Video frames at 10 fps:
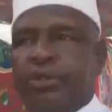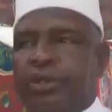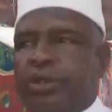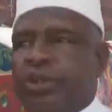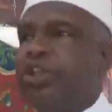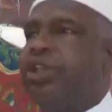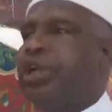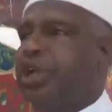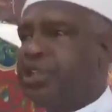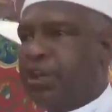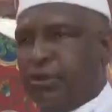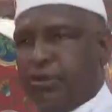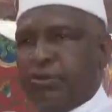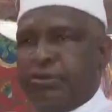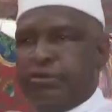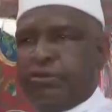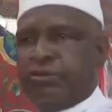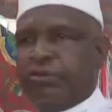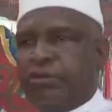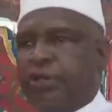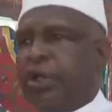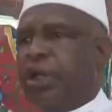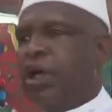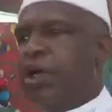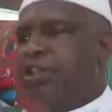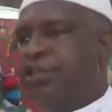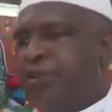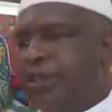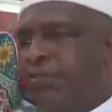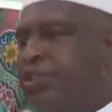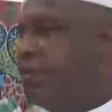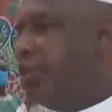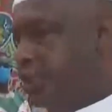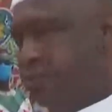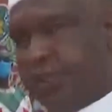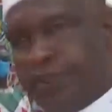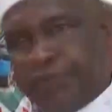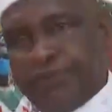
هي شيء أنا صبر السميتة مش الماسميتة